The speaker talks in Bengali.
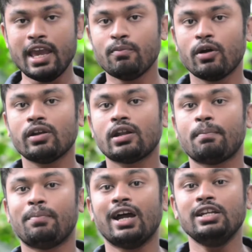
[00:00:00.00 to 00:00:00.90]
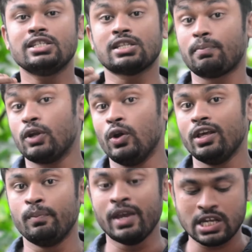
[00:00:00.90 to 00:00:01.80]
এই বন্যাটা পানির চাপটা
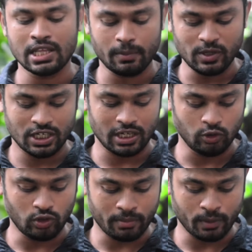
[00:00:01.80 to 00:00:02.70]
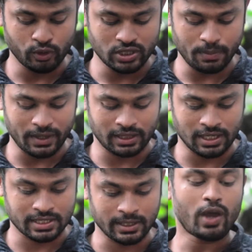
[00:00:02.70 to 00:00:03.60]
অনেক বেশি থাকবে সেটা কিন্তু আমরা বুঝতে
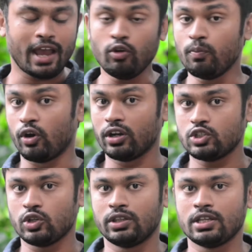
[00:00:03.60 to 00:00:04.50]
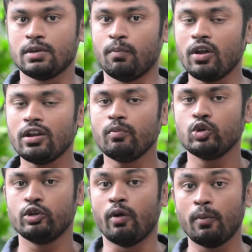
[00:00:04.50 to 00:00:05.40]
পারতেছি তো এখন বন্যা চলতেছে বন্যার
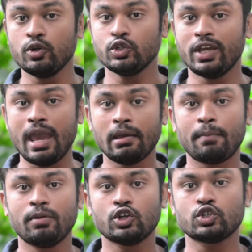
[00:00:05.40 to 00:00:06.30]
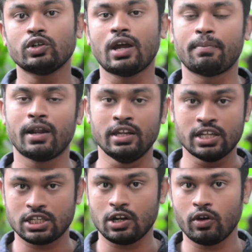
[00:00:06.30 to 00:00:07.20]
মৌসুমে অবশ্যই এই অ্যাপ্লিকেশনটা আপনারা
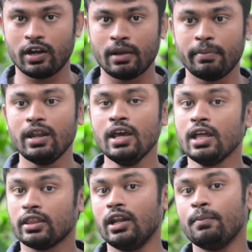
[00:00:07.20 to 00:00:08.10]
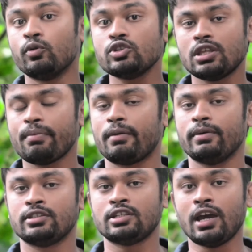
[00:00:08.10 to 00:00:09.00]
ইনস্টল করে রাখবেন তাহলে বুঝতে
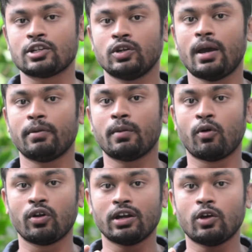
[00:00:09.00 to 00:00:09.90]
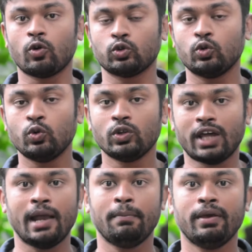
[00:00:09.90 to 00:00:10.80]
পারবেন যে আসলে আপনার বন্যাটা কতক্ষণ
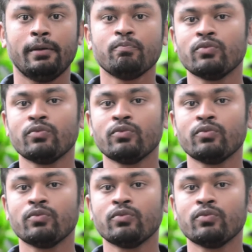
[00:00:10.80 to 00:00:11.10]
থাকবে